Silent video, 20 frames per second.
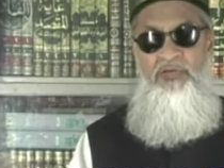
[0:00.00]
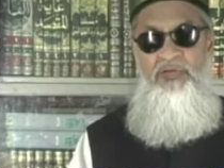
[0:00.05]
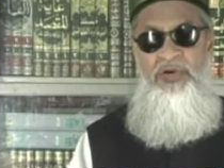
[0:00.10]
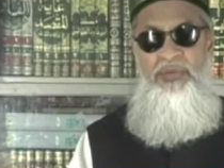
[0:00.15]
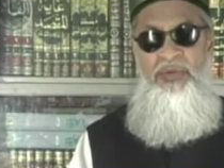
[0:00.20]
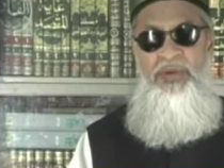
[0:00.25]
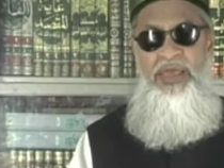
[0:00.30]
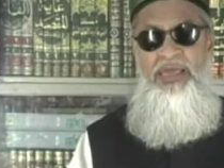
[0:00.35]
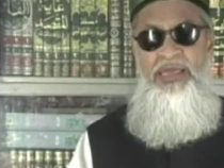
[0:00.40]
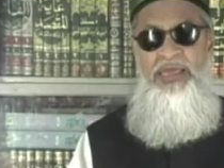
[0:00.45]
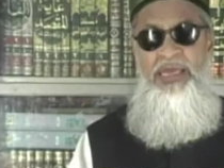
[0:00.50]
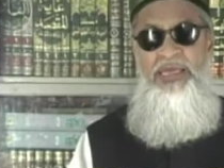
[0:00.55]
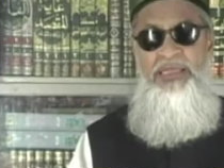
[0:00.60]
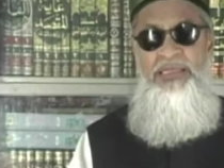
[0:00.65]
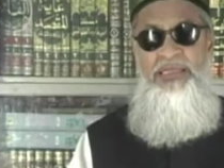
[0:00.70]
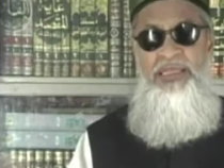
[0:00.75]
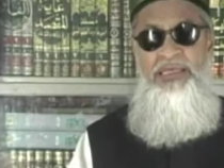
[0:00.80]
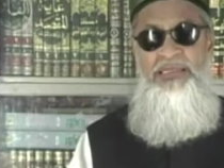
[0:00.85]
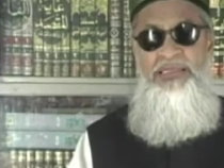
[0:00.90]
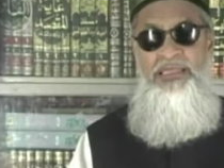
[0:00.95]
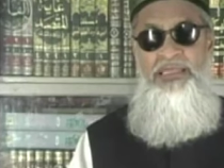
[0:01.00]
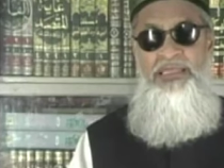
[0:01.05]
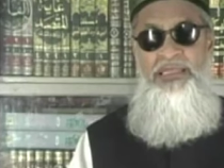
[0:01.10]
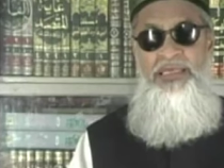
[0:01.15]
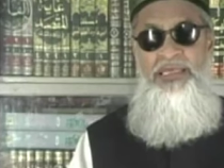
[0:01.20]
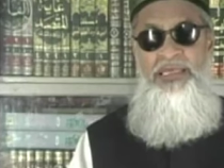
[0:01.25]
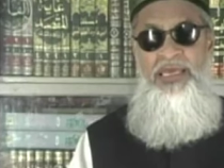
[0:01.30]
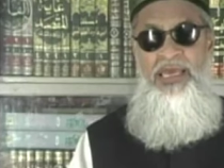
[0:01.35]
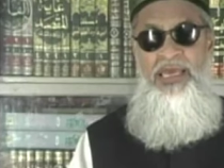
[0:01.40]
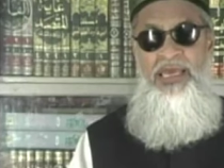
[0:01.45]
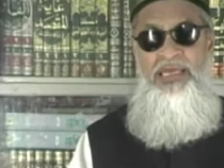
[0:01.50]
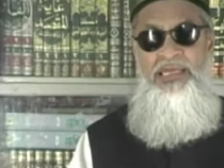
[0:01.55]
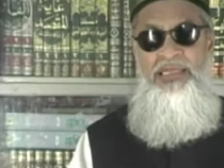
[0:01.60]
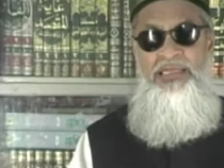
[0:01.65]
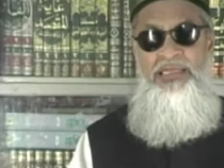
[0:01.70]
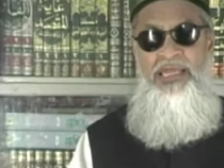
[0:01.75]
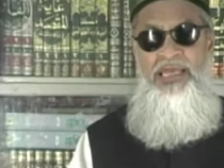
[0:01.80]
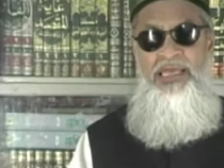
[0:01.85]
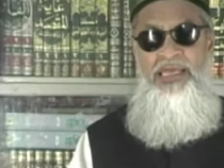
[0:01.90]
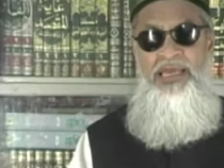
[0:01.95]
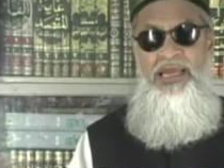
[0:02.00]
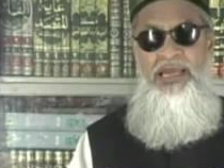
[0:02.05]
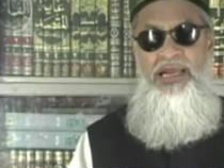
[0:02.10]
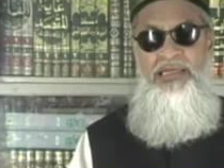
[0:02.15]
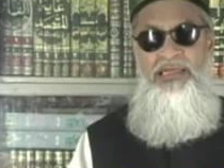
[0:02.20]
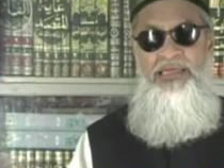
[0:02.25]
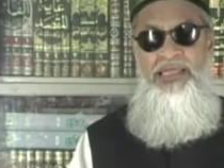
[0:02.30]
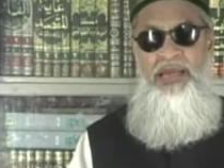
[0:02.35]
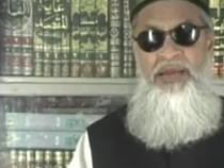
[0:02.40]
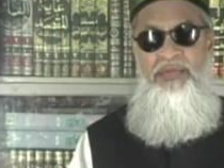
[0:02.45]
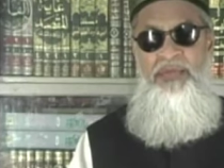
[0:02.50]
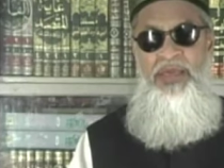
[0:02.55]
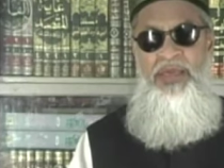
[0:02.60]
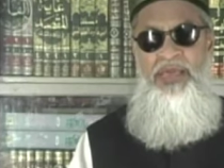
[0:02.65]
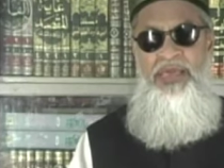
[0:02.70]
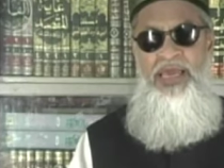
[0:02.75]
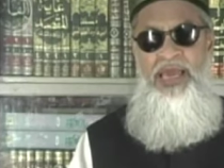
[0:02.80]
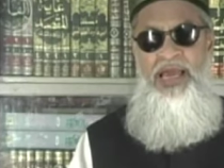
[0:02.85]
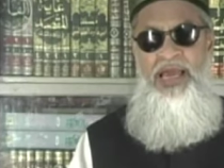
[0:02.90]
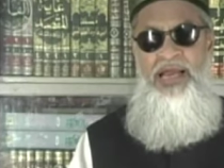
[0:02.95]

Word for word: फरमाया कि ये इतने जिद्दी हैं इतने ये हट धर्म है कि